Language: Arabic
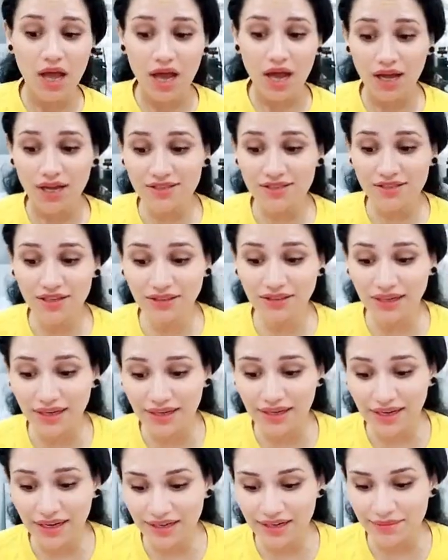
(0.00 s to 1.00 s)
خاصه
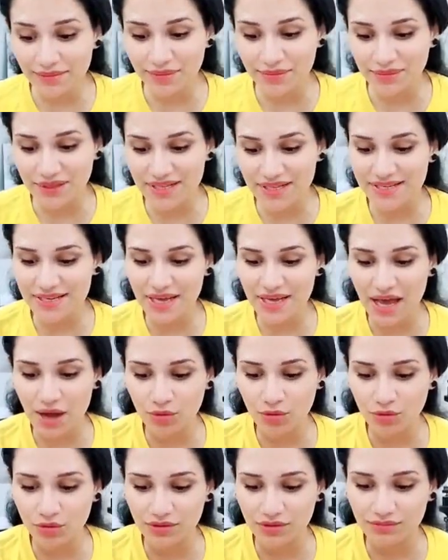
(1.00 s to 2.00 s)
ان احنا بنبتدي
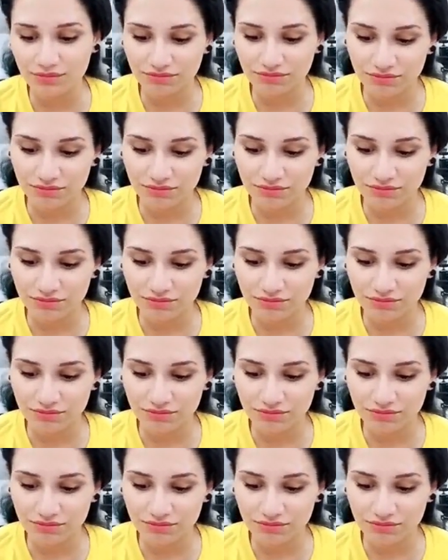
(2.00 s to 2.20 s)
او